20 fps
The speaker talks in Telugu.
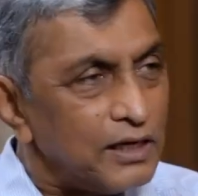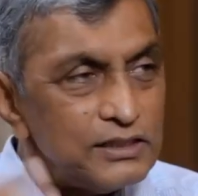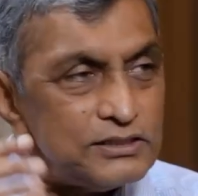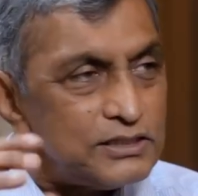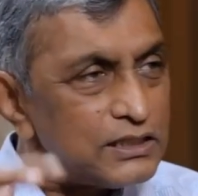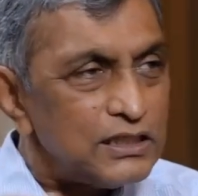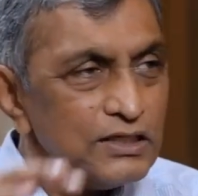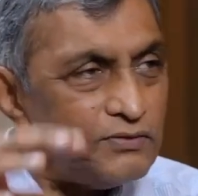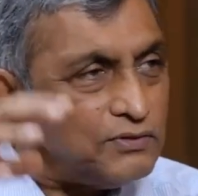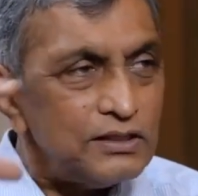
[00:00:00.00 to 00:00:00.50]

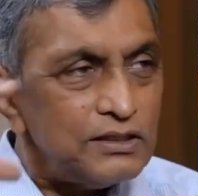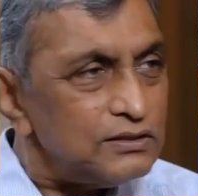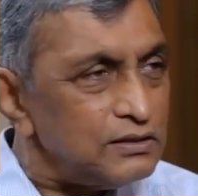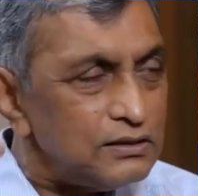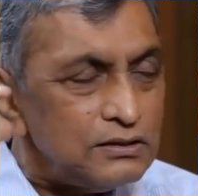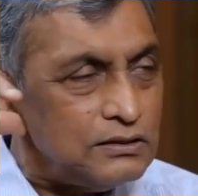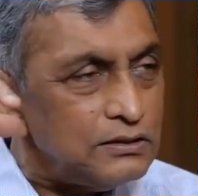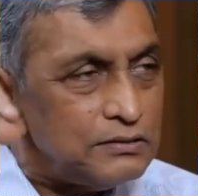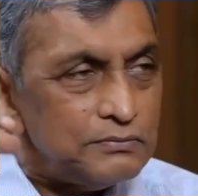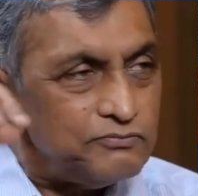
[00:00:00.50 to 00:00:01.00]
రాజకీయం
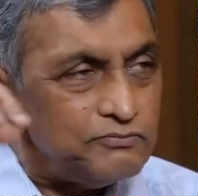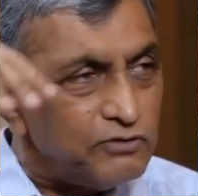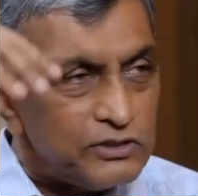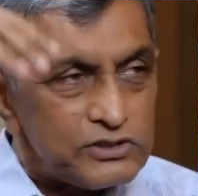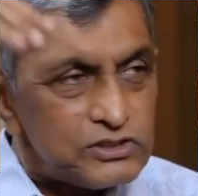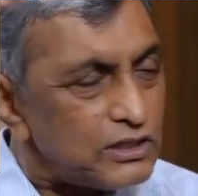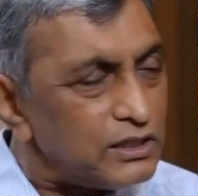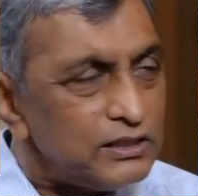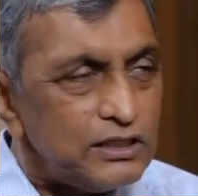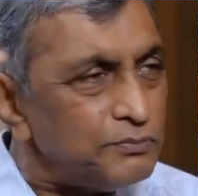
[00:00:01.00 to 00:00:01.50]
అనేది
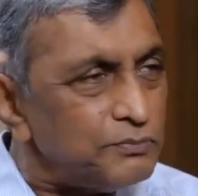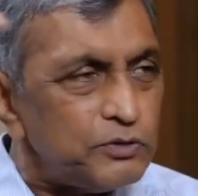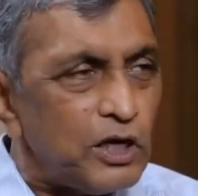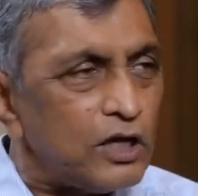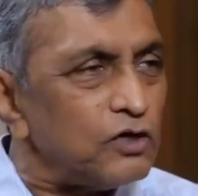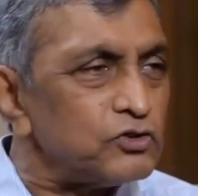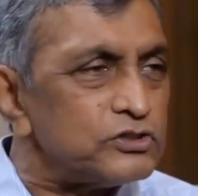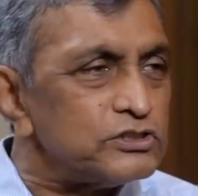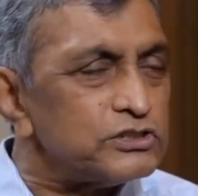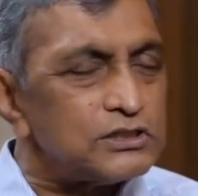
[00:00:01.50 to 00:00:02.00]
ఫస్ట్గా నేను ఎప్పుడు
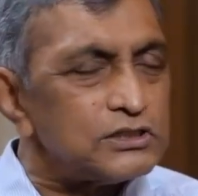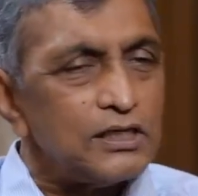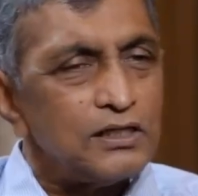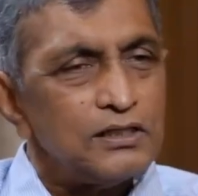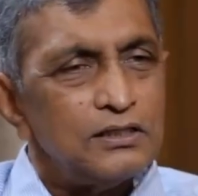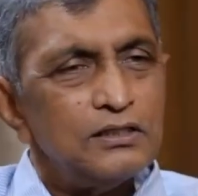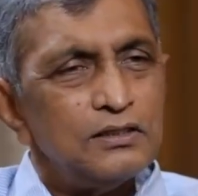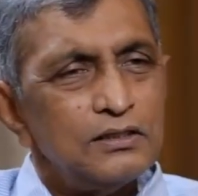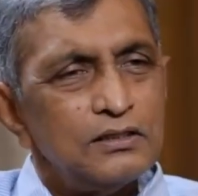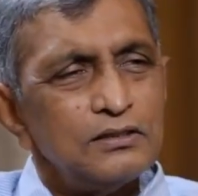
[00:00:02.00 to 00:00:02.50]
ఆలోచించరా
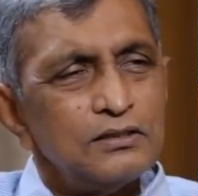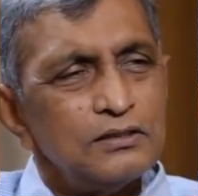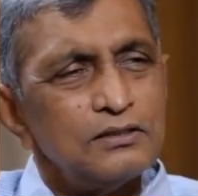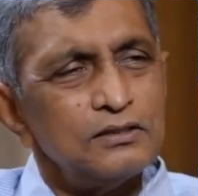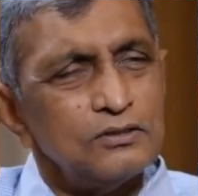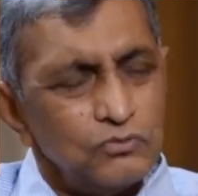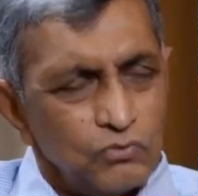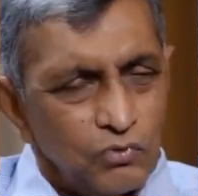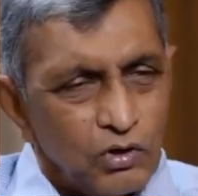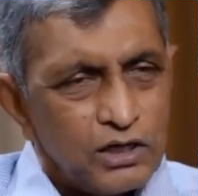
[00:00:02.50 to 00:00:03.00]

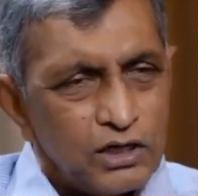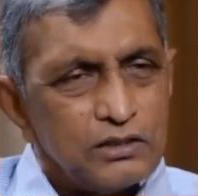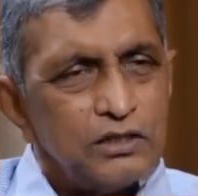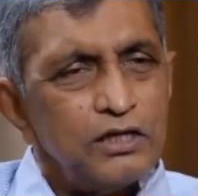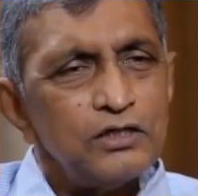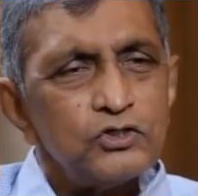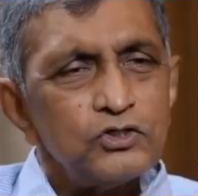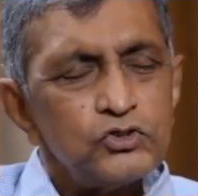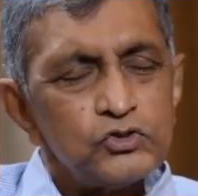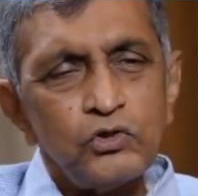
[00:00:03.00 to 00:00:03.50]

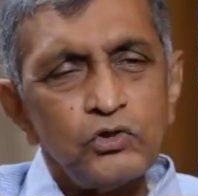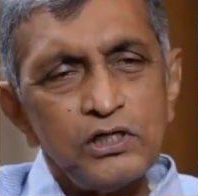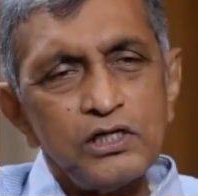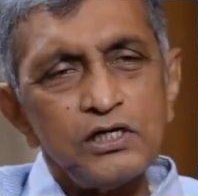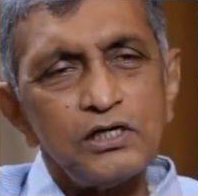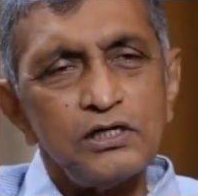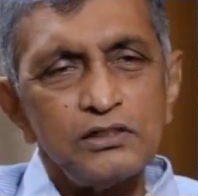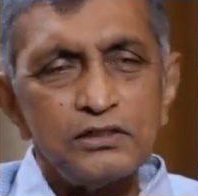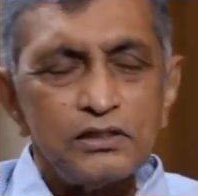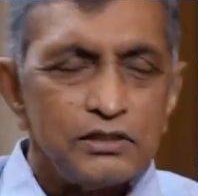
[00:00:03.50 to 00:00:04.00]
ఒకనాడు సోనియా
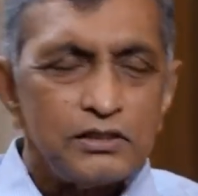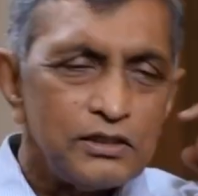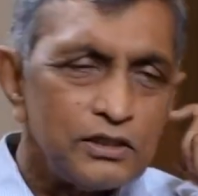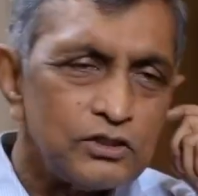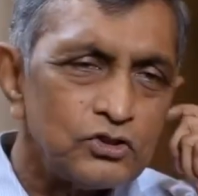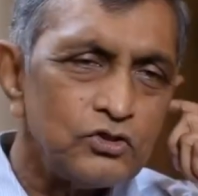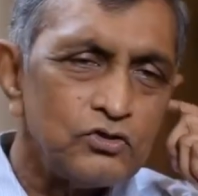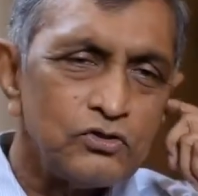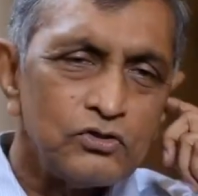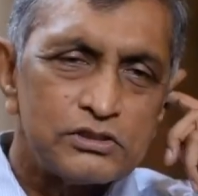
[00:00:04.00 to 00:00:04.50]
గాంధీ
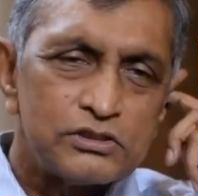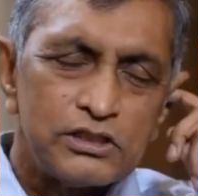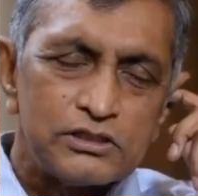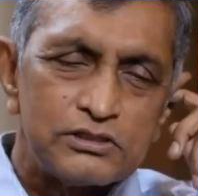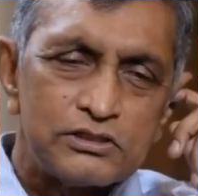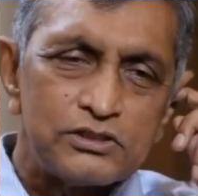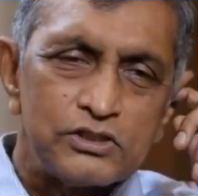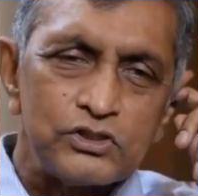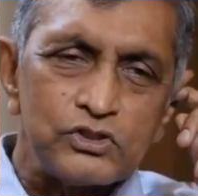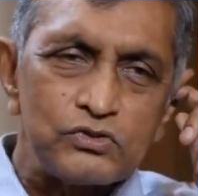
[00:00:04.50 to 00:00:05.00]
గారితో
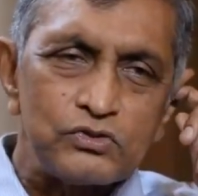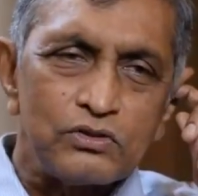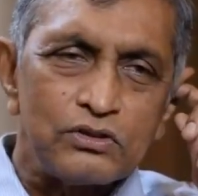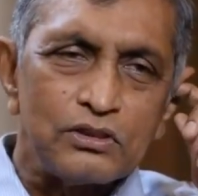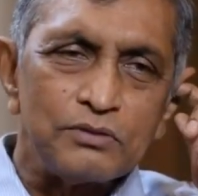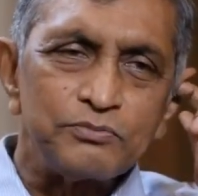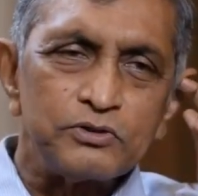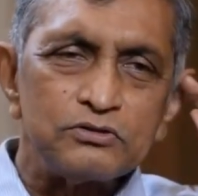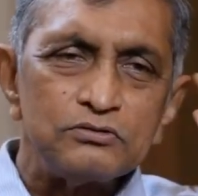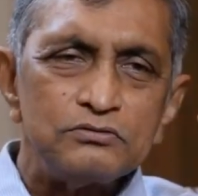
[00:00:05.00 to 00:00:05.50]
చర్చ
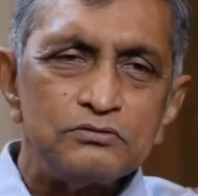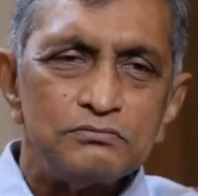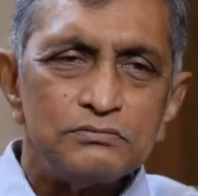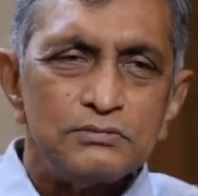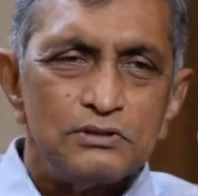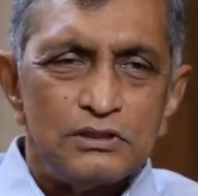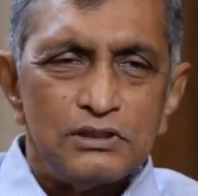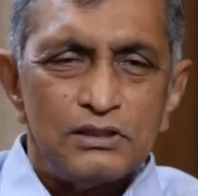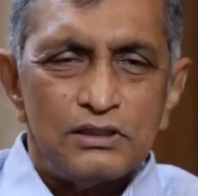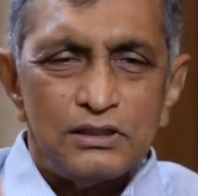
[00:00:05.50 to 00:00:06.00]
చేస్తున్నప్పుడు
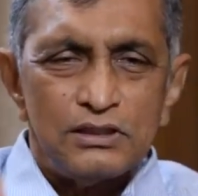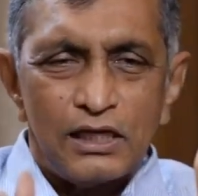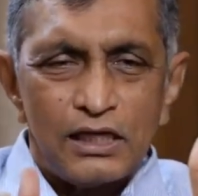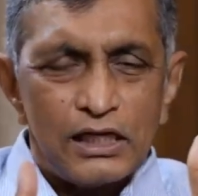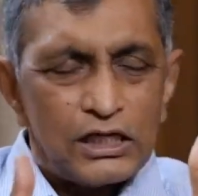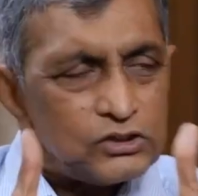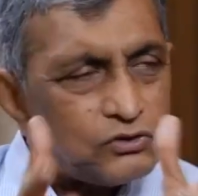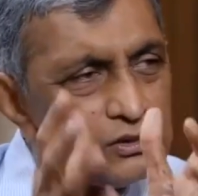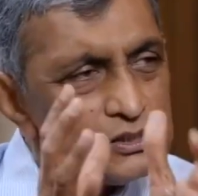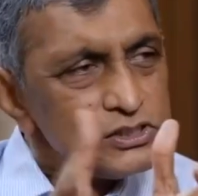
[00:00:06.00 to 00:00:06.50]

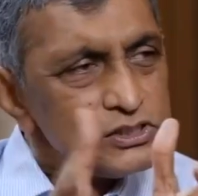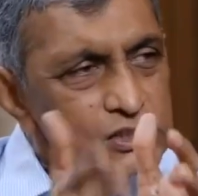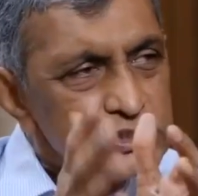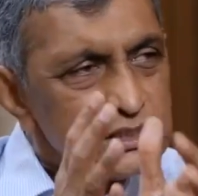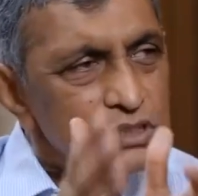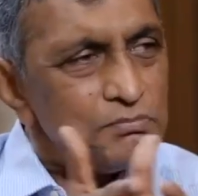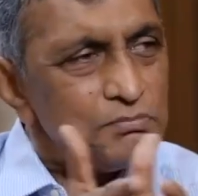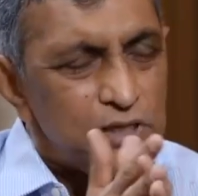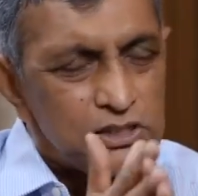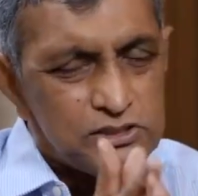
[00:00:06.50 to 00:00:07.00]
ఎలక్ట్రల్
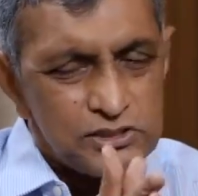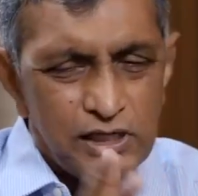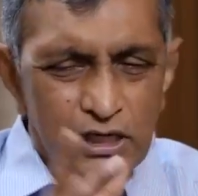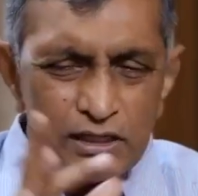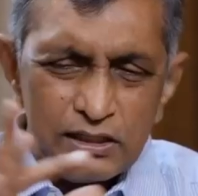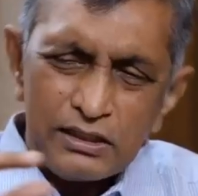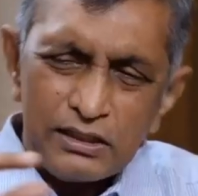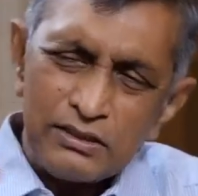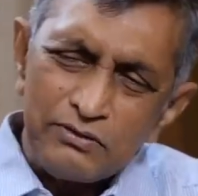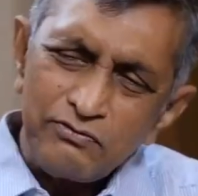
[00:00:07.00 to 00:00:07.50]
సిస్టమ్
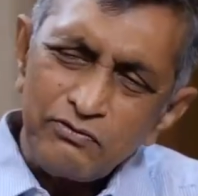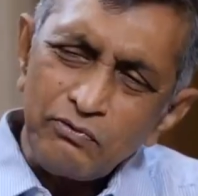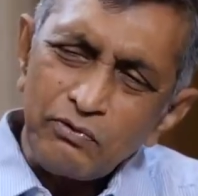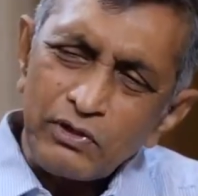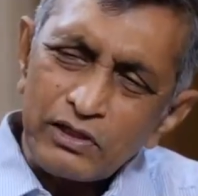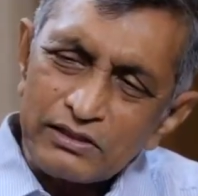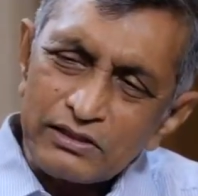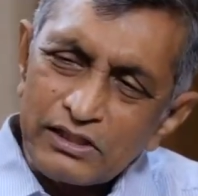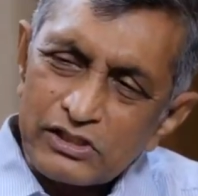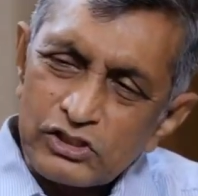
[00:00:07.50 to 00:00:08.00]
మార్చడానికి వీ
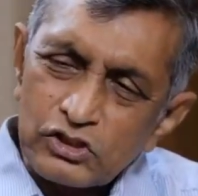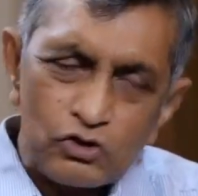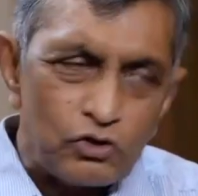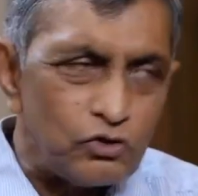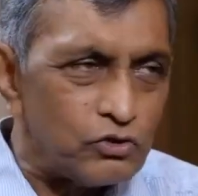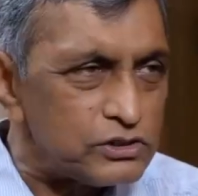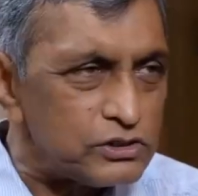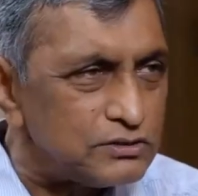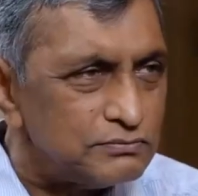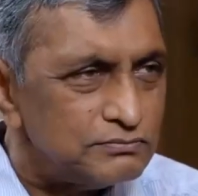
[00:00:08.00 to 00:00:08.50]
దిస్
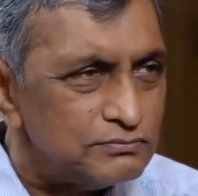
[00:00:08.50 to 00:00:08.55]
క్లోజ్